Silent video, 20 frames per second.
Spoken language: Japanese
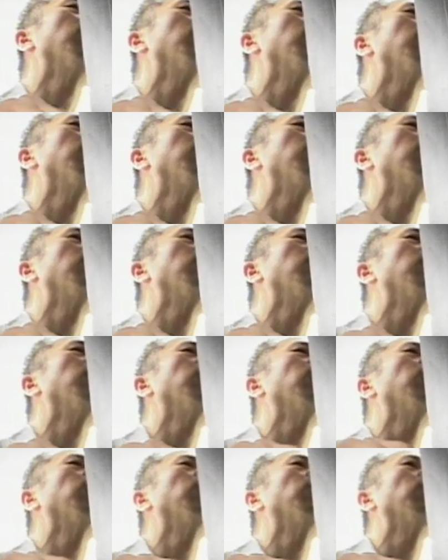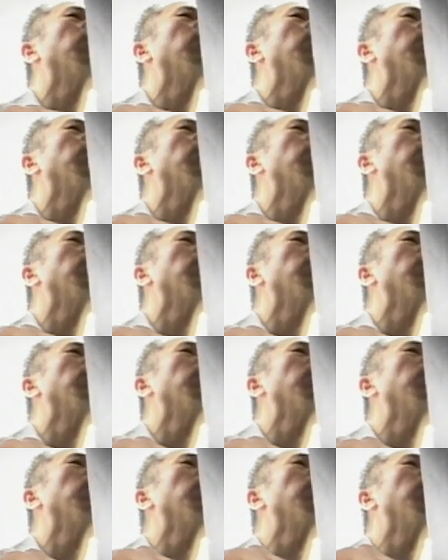たり、まあ、加工が
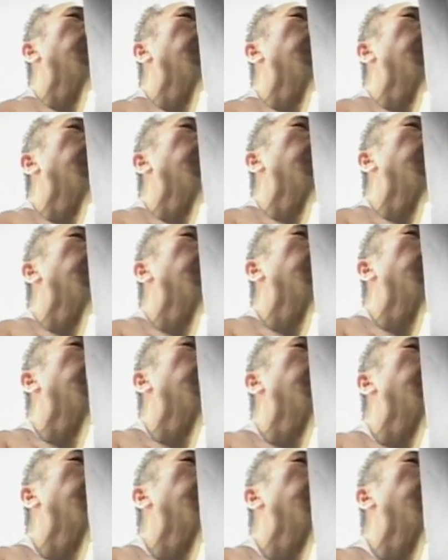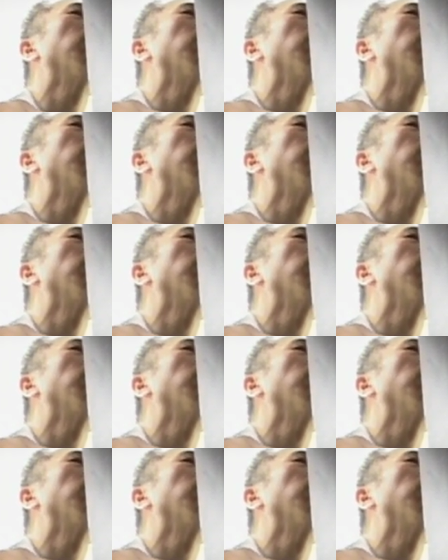よく分からなかったか